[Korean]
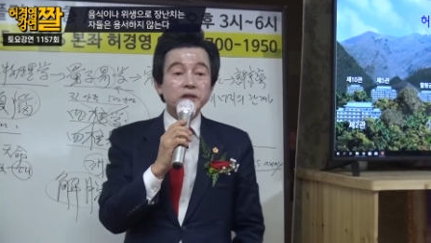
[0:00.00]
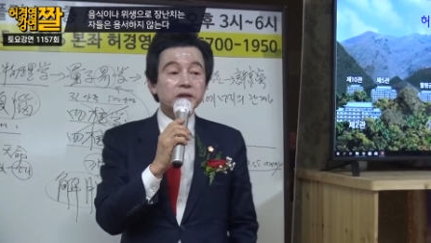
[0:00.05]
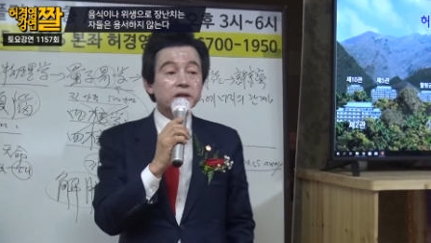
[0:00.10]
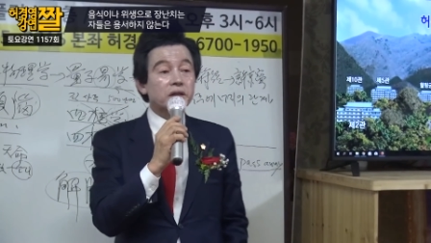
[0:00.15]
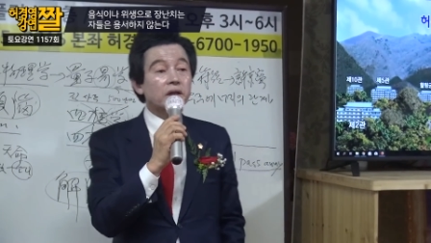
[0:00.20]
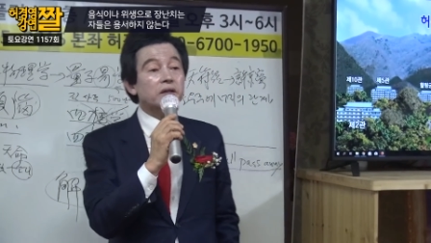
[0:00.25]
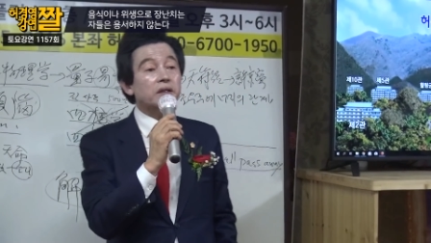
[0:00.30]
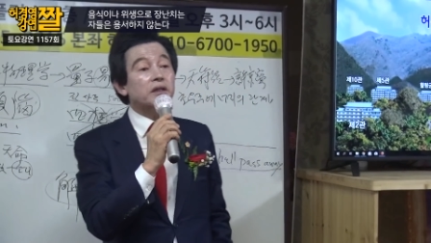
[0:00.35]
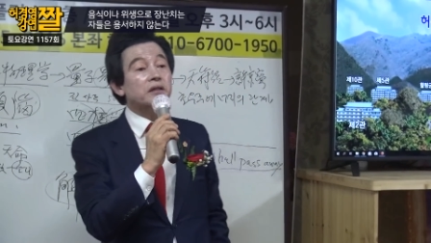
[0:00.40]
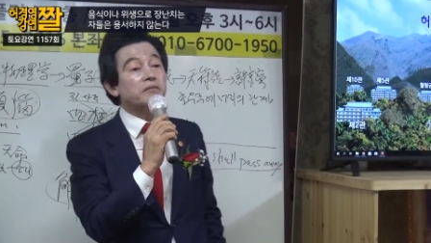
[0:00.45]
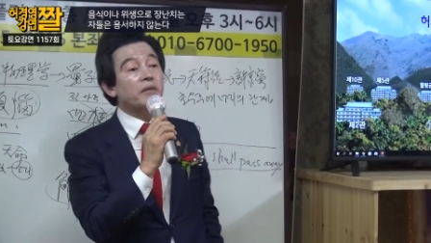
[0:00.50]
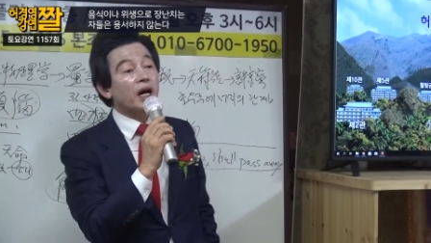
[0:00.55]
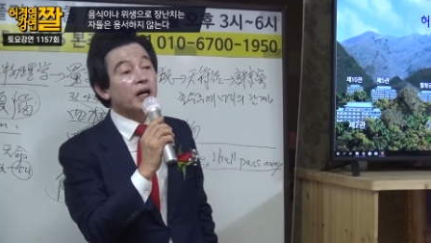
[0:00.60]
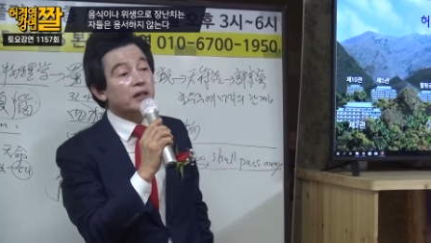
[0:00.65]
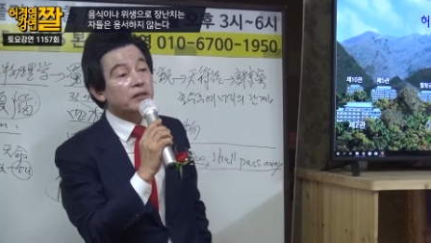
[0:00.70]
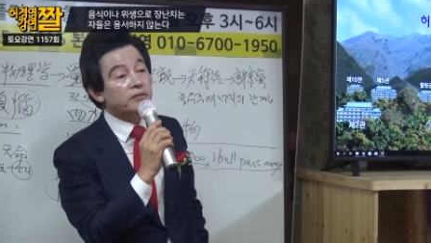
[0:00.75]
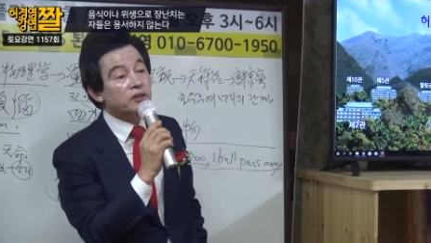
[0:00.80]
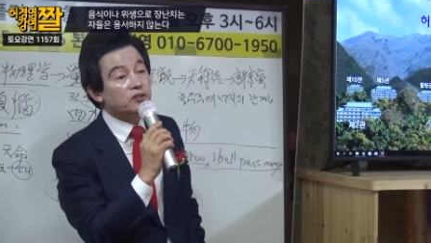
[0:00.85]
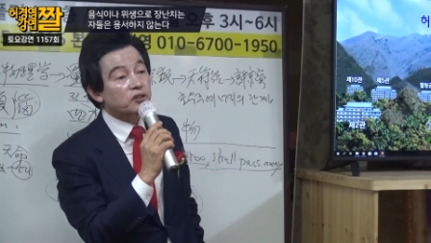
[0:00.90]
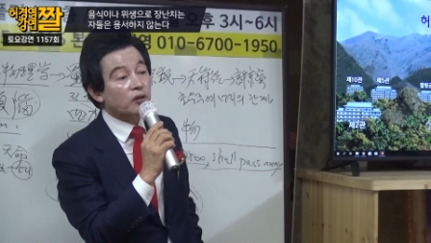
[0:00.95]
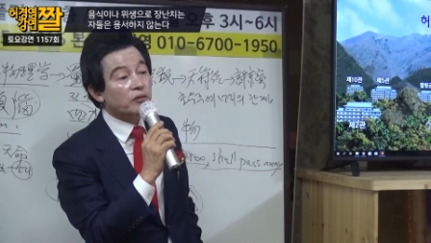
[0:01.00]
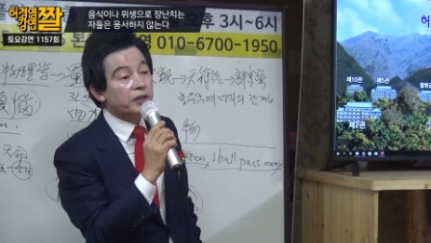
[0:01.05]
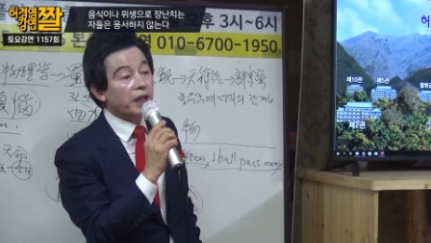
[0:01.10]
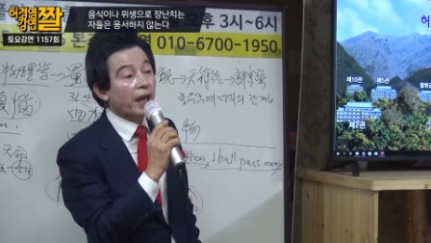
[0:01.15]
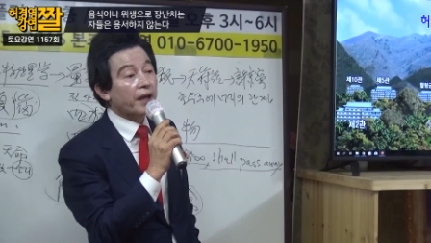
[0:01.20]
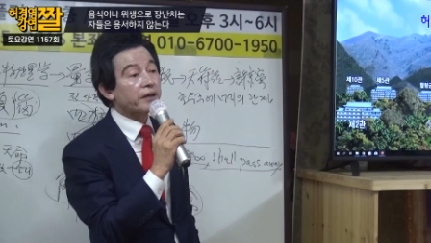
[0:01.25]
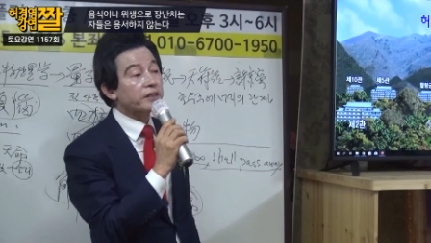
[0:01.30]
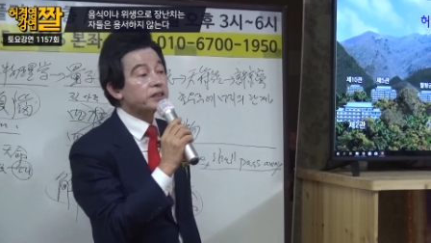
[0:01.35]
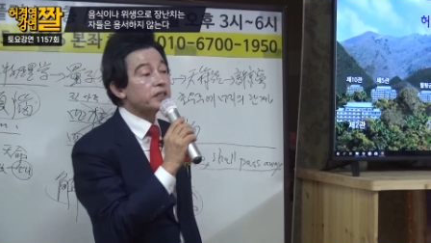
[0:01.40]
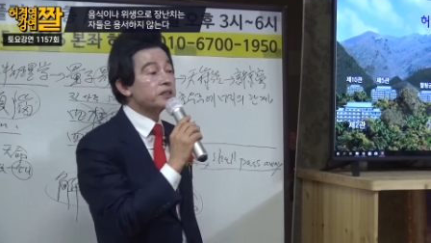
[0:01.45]
그런 만큼은 좀
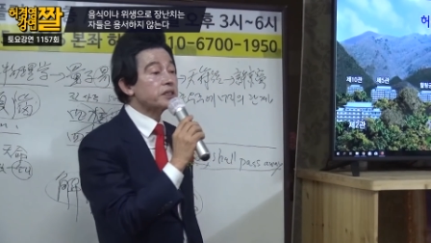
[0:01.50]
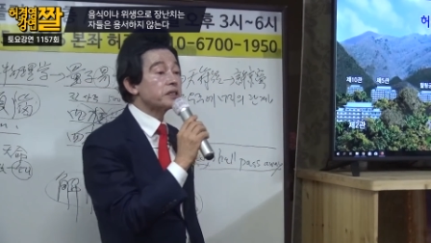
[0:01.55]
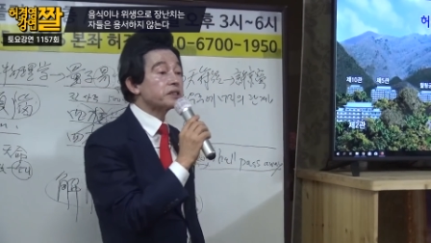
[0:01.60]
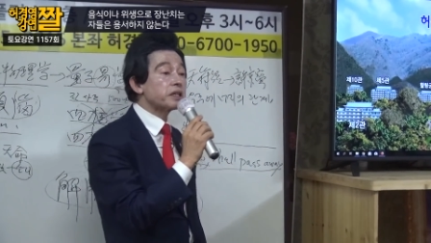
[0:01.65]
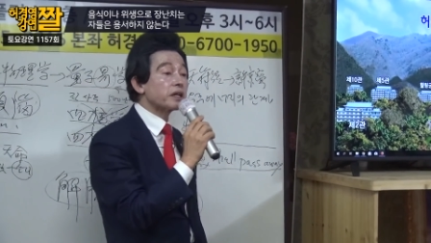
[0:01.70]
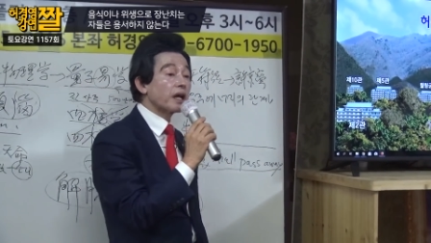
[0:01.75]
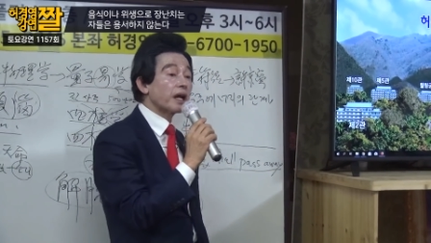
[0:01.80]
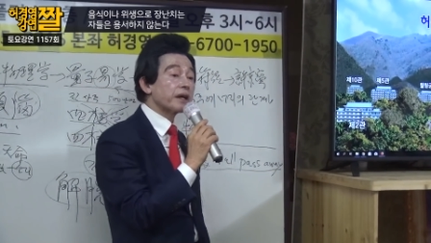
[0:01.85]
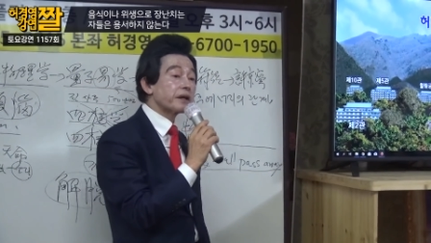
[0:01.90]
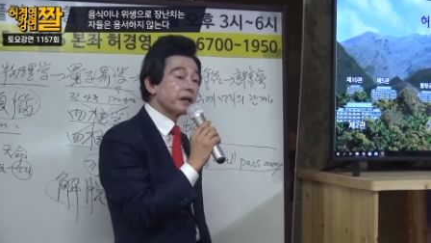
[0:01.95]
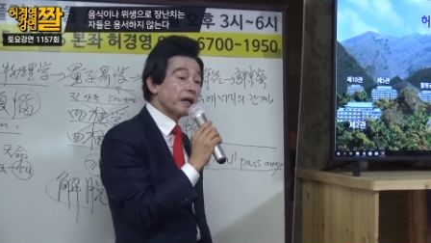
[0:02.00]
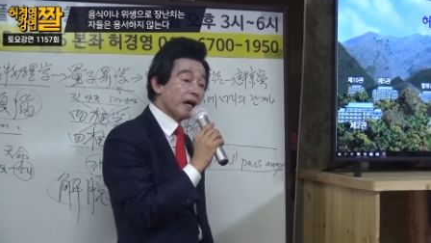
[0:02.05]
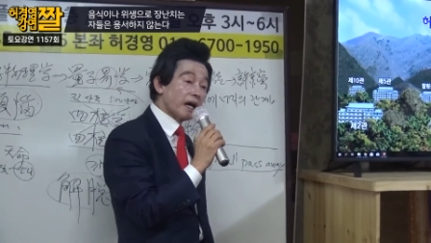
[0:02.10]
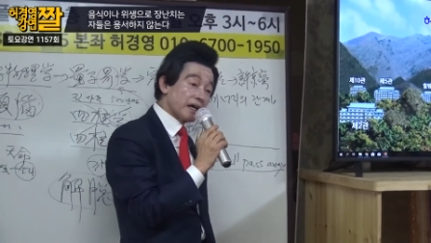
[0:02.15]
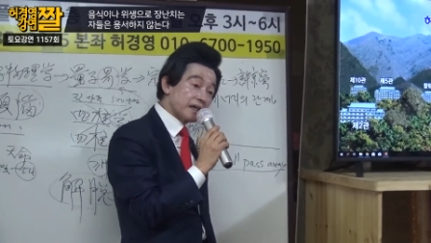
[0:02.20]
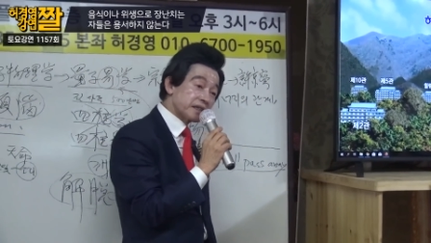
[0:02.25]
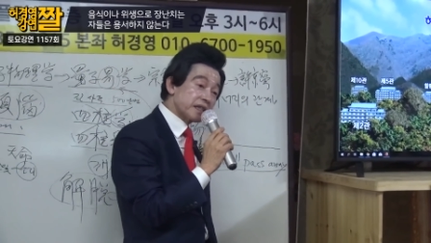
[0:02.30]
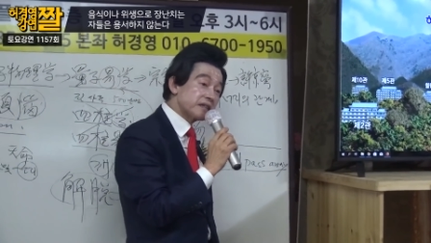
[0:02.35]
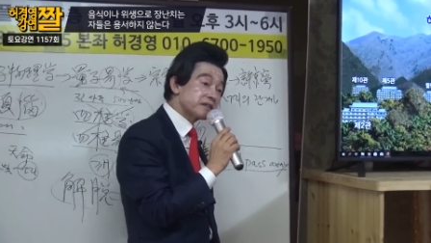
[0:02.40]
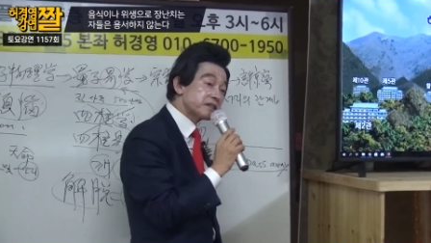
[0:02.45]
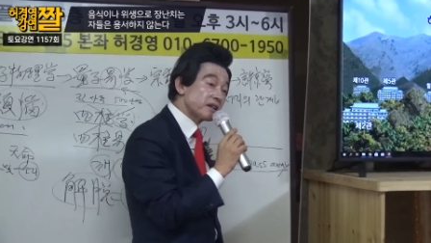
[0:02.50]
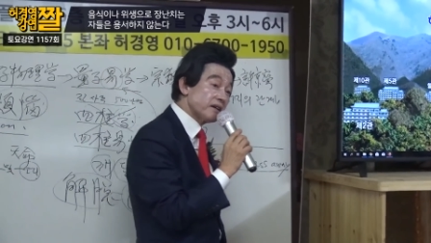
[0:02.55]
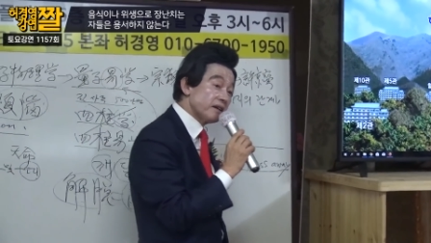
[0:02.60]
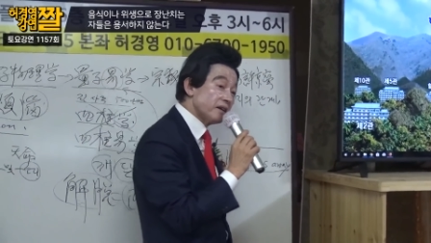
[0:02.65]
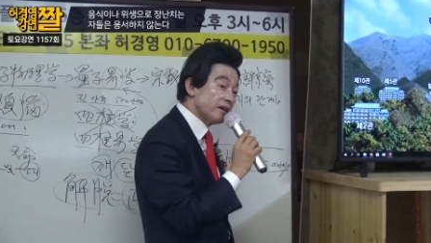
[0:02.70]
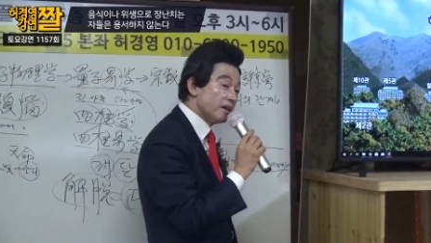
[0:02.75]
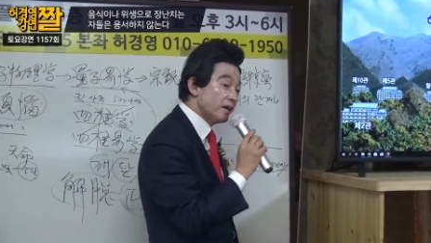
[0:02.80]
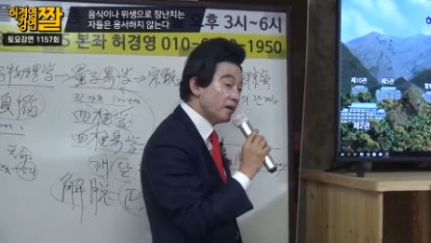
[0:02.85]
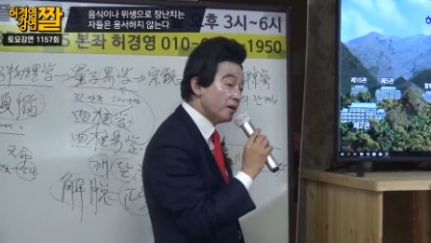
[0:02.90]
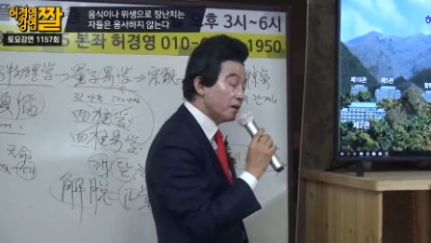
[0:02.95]
깨끗이 씻어라 이거야.
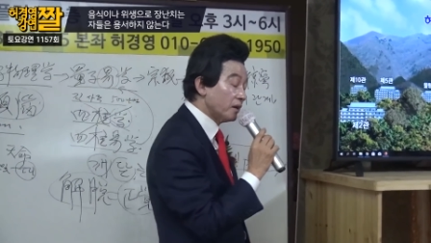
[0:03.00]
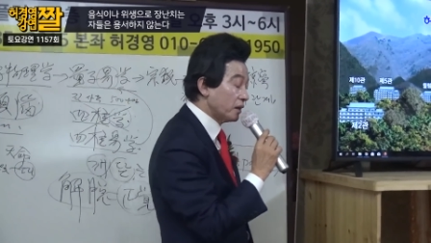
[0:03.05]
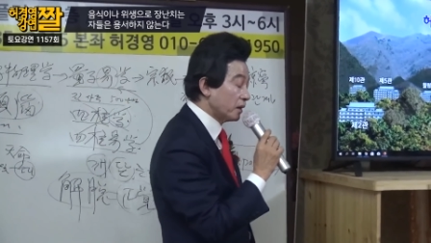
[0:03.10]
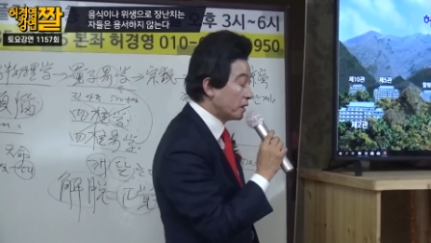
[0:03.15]
알겠죠?